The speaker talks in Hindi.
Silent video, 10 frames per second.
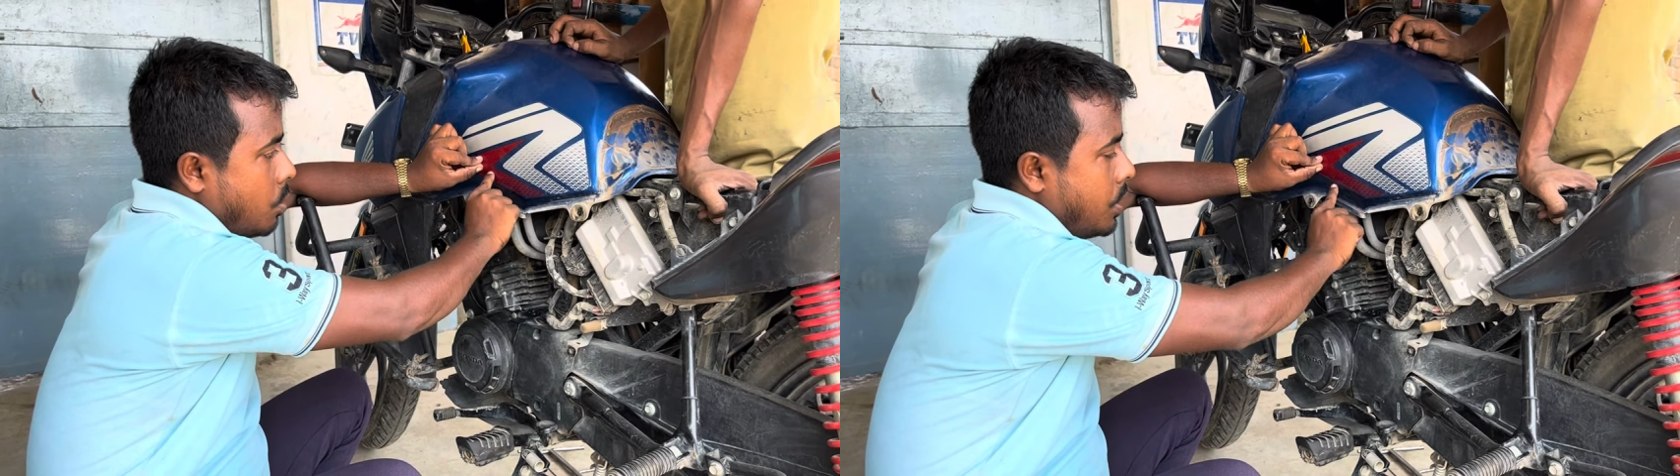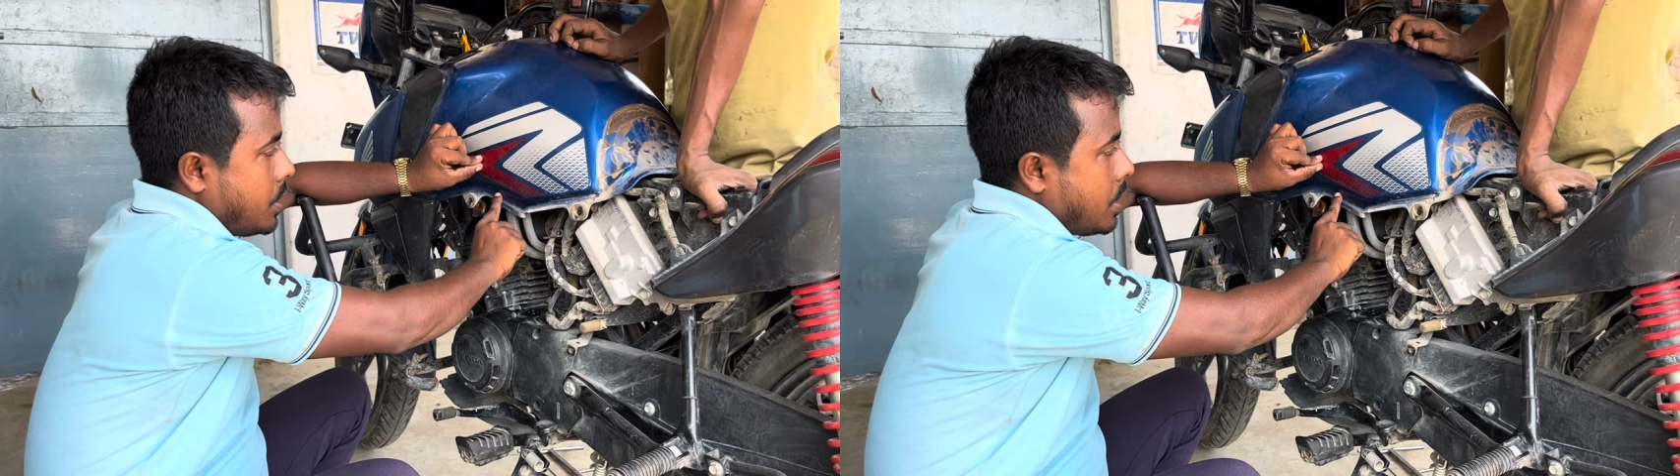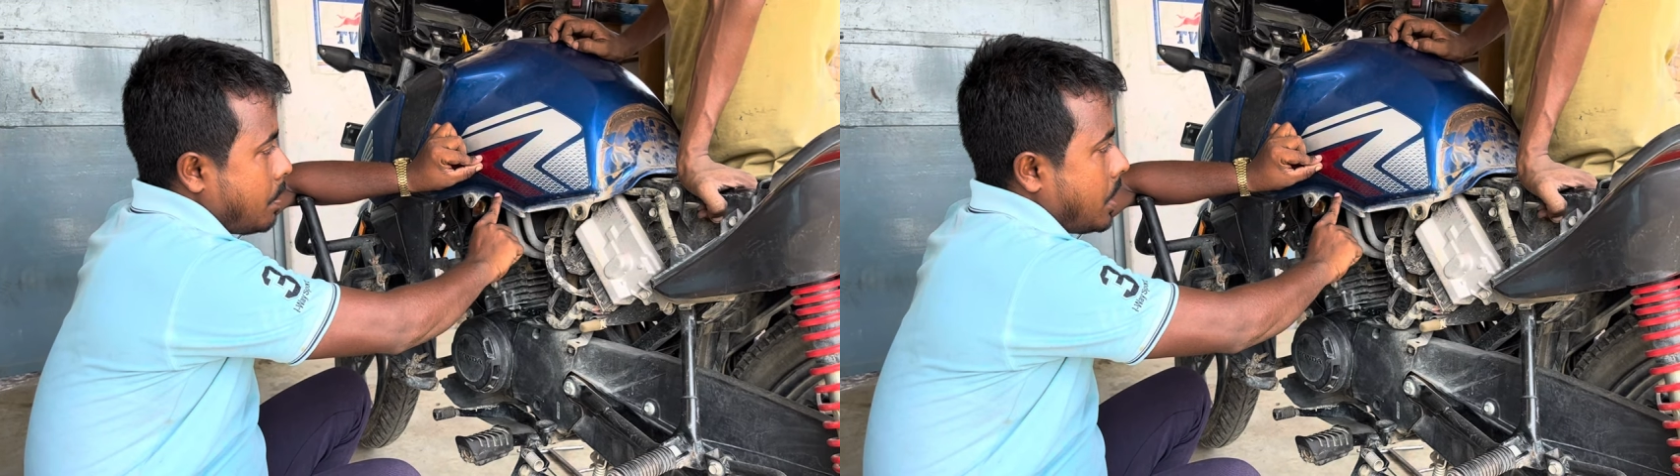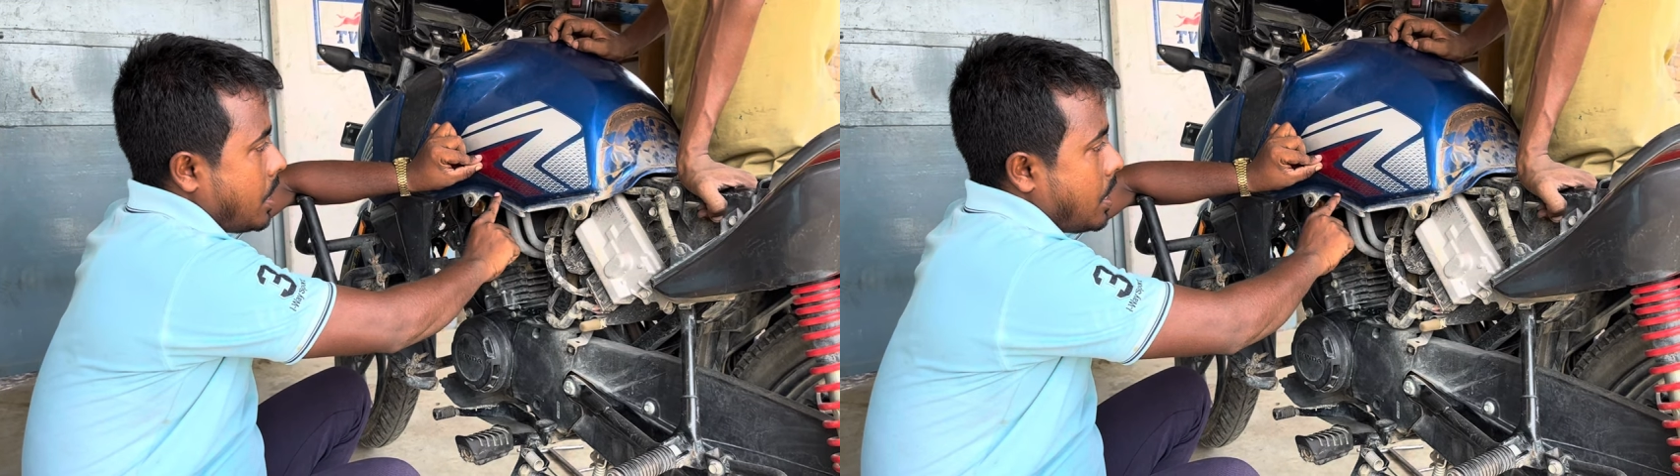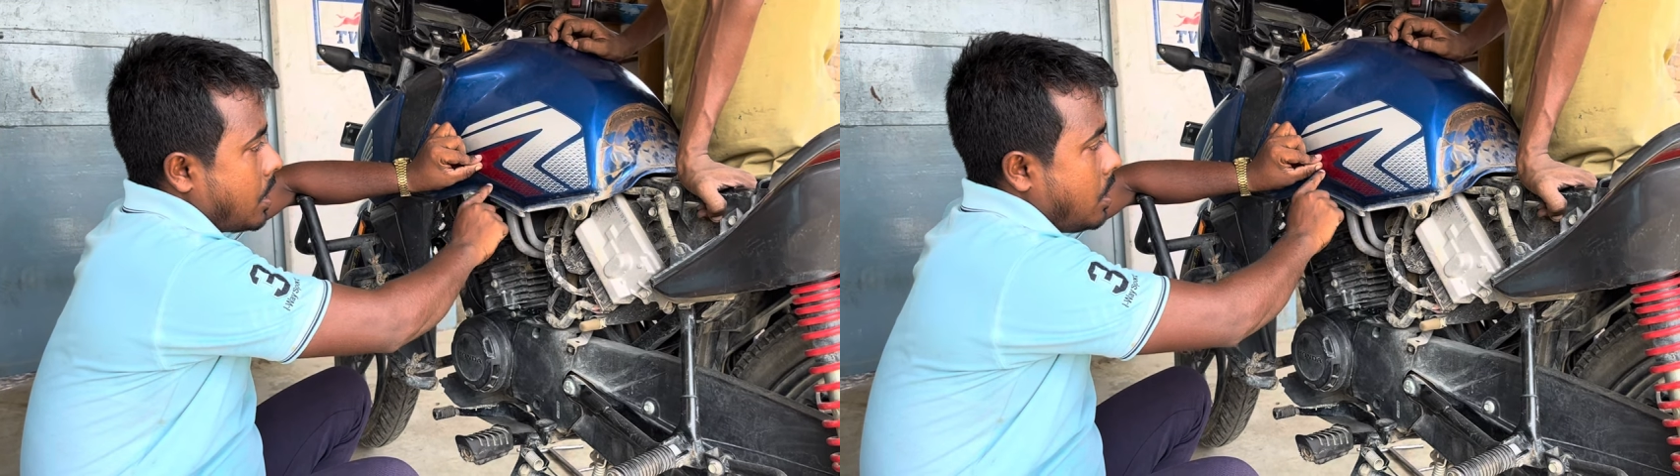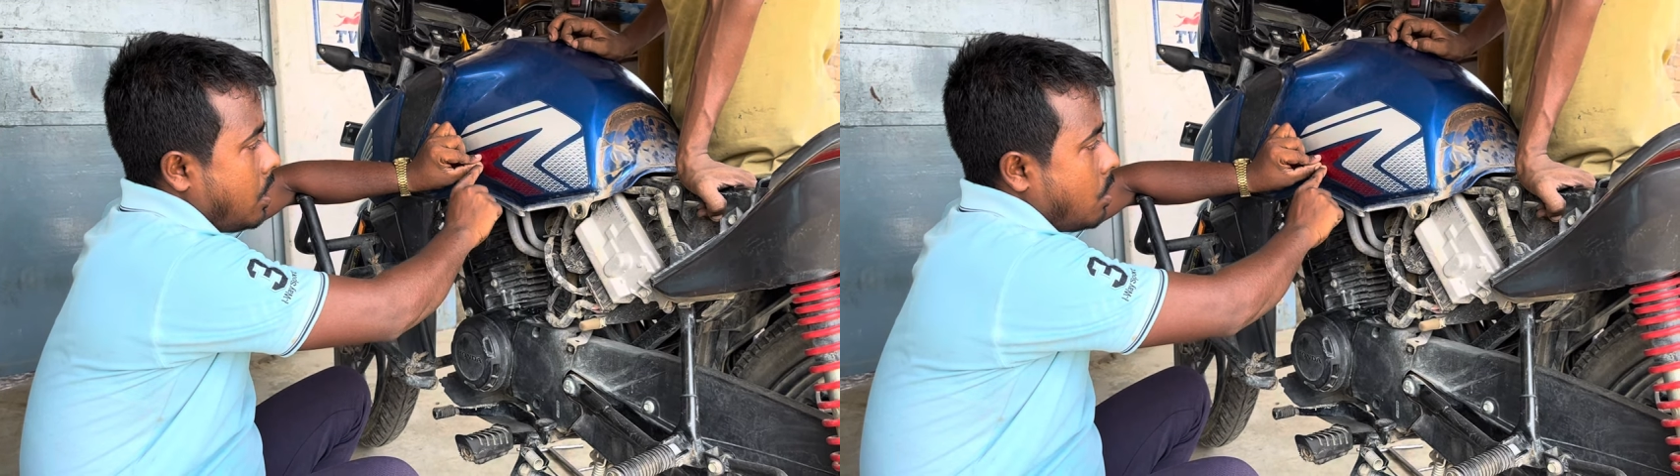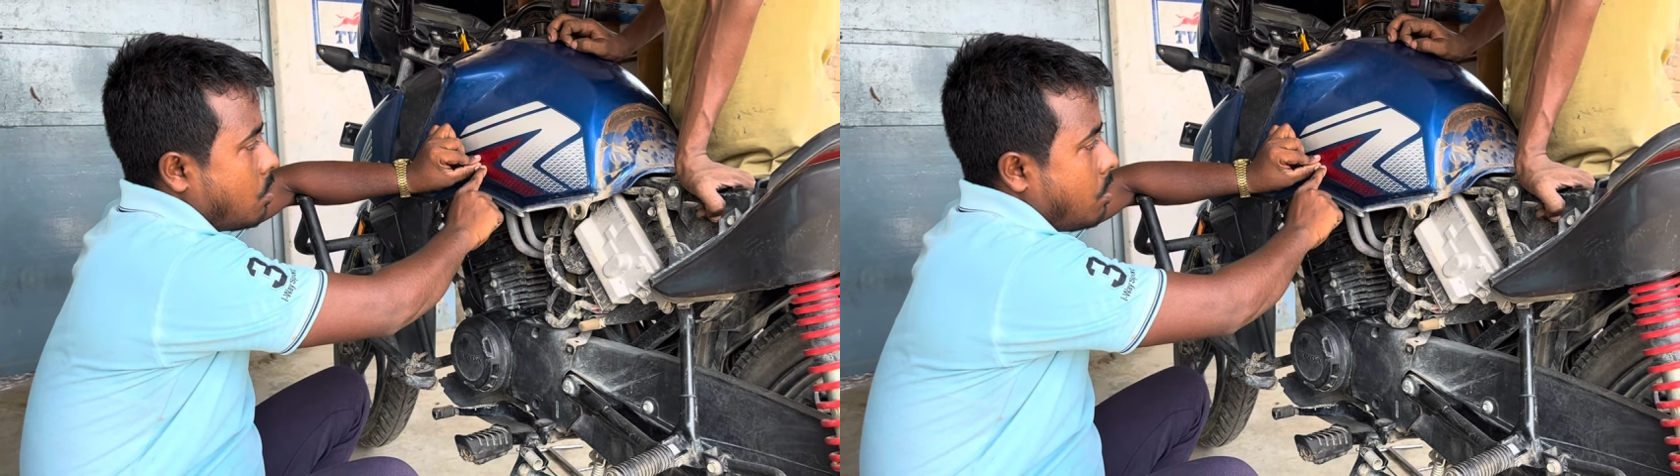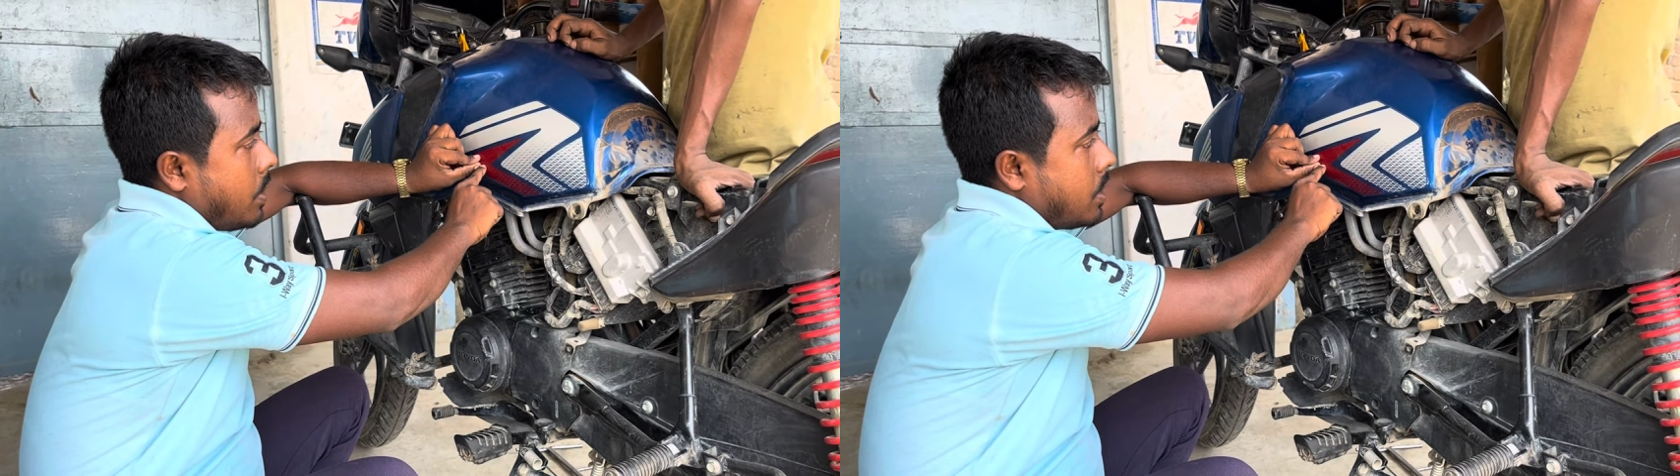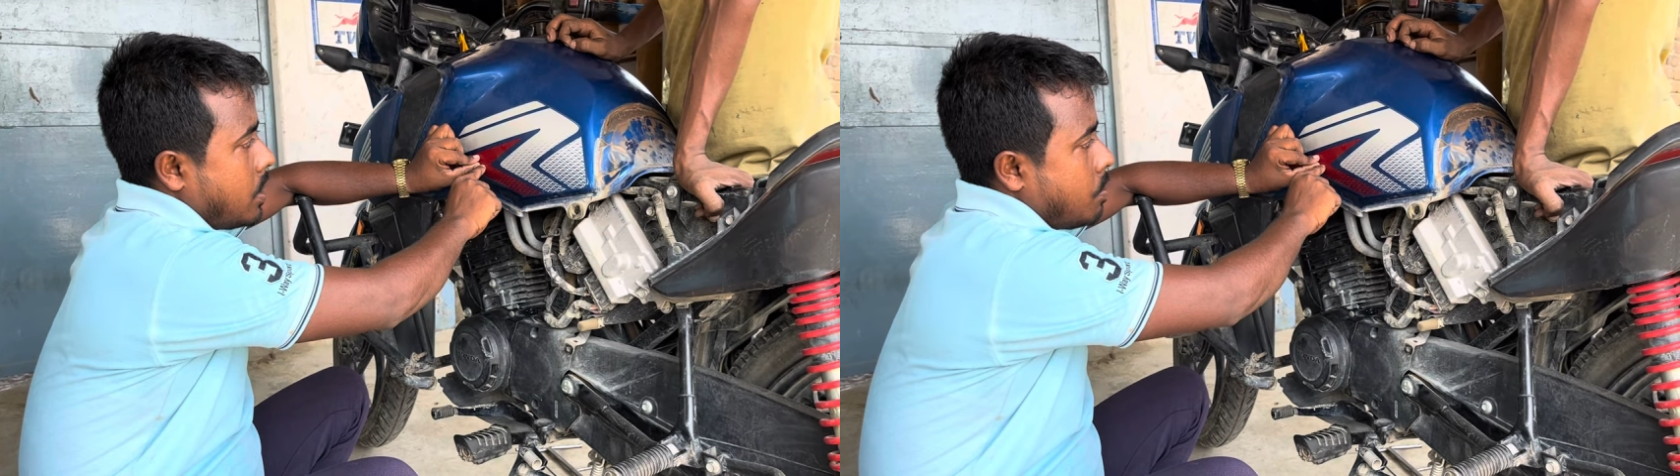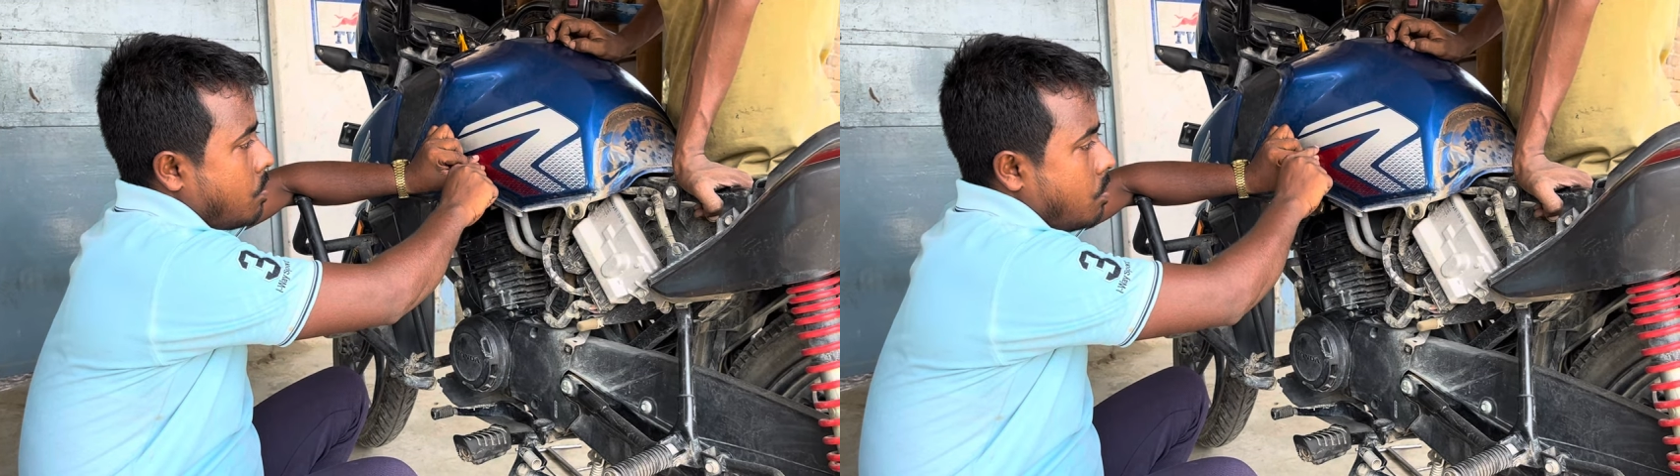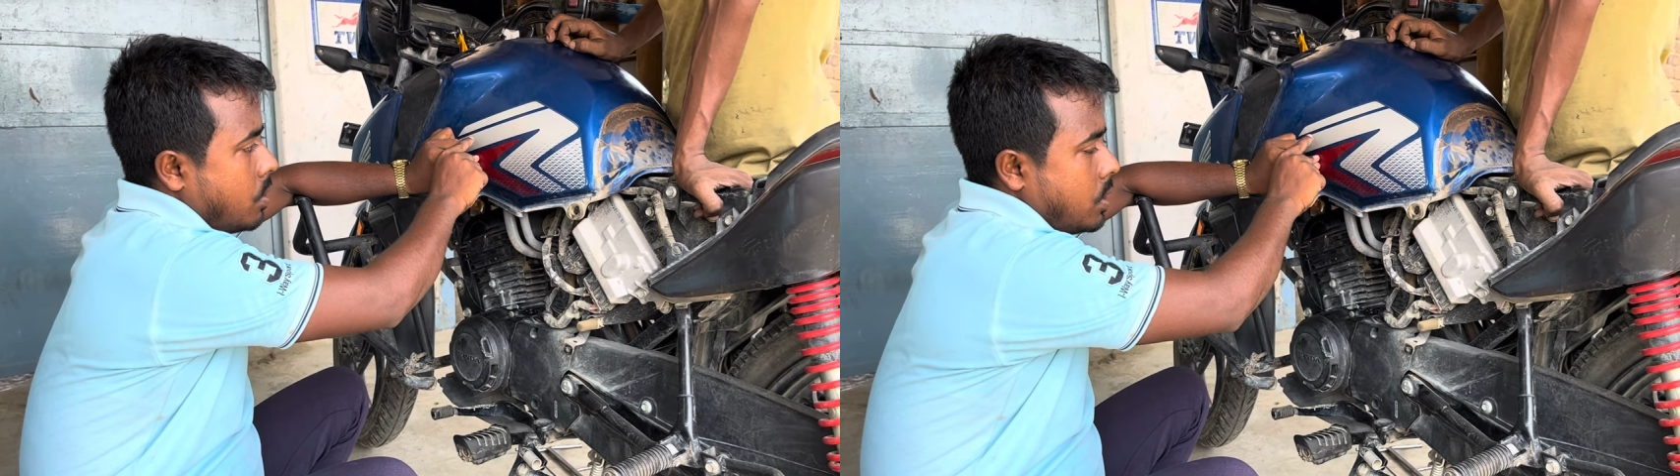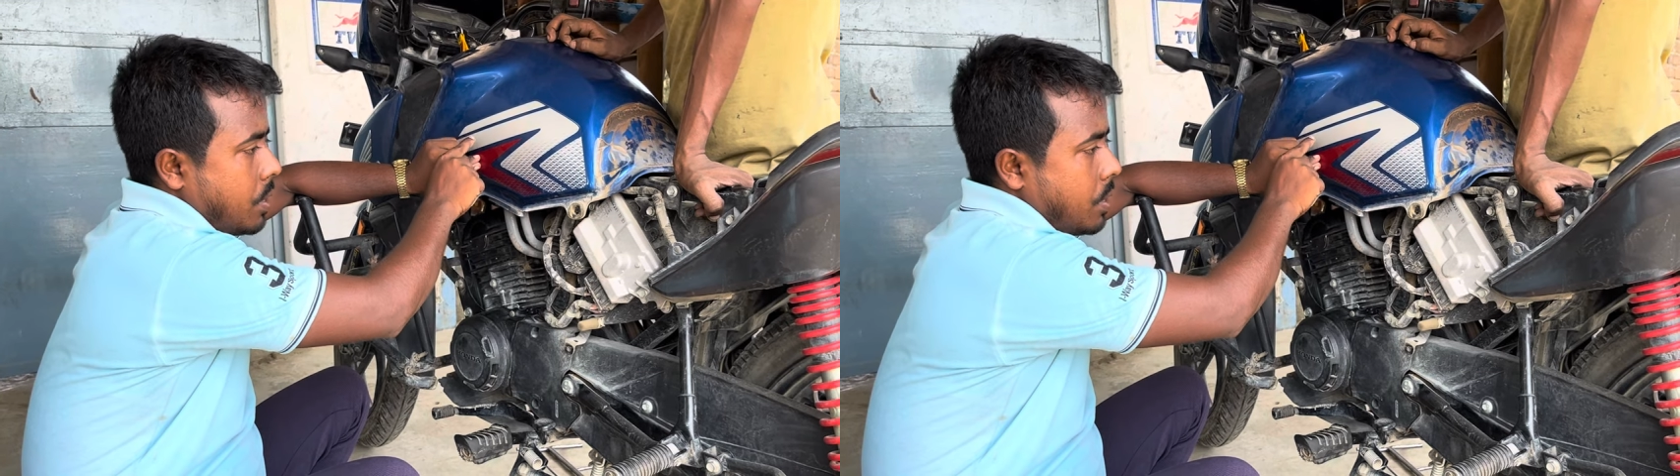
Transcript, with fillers: वो नीचे पड़ा रहेगा और वो वाटर